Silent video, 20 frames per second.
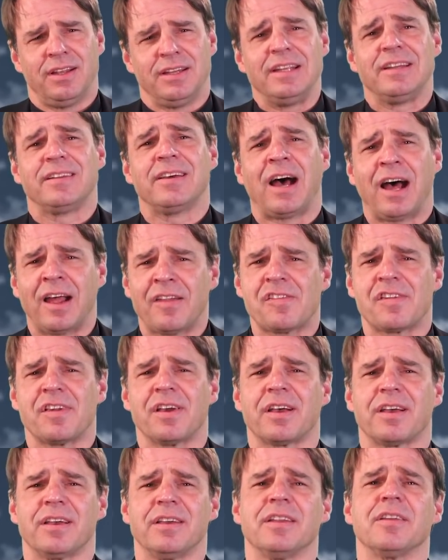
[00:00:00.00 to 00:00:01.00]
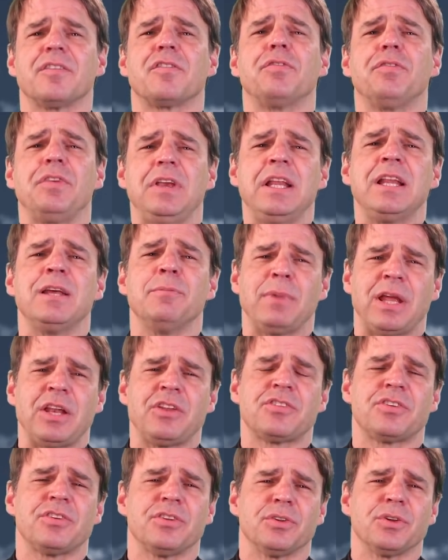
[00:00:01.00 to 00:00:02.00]
Die Tatsache, dass viele
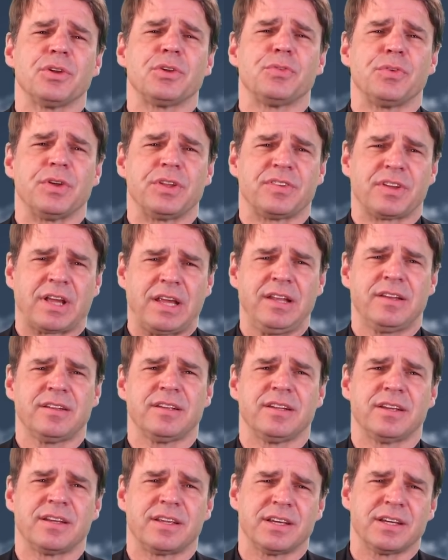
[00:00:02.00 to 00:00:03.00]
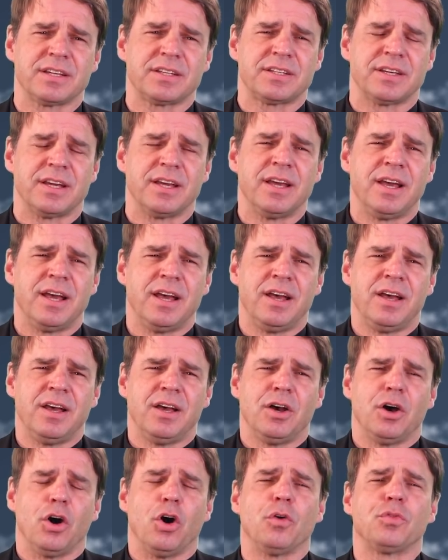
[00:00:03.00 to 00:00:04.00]
Menschen durch Vertreter der Kirche
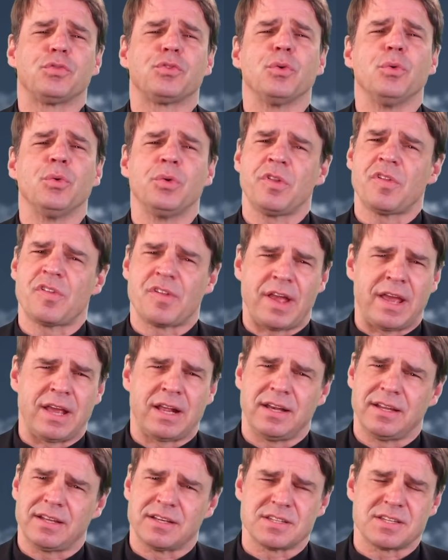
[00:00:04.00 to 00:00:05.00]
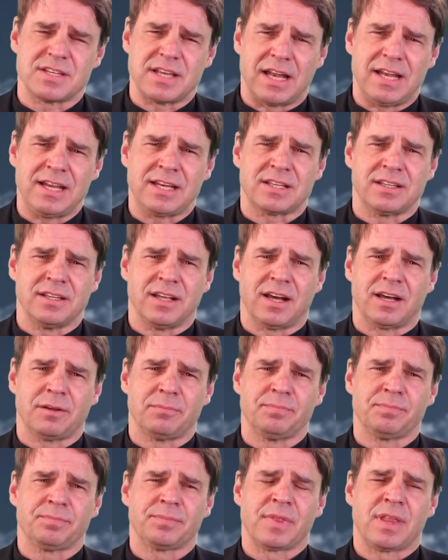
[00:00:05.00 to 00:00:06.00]
oft Unsägliches erlitten
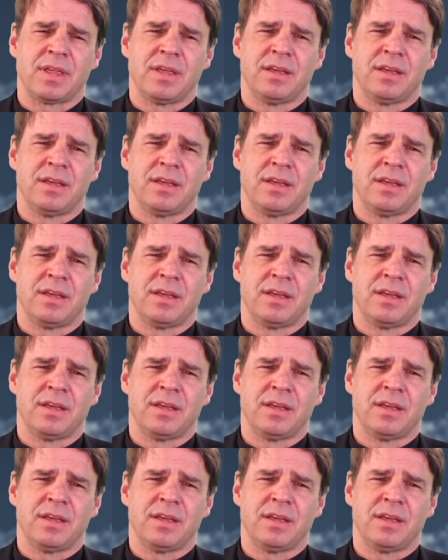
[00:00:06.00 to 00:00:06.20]
haben,